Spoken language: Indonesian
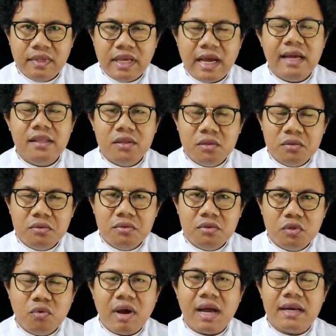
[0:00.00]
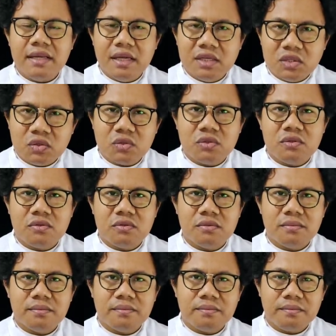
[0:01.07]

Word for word: yaitu Tuhan Yesus.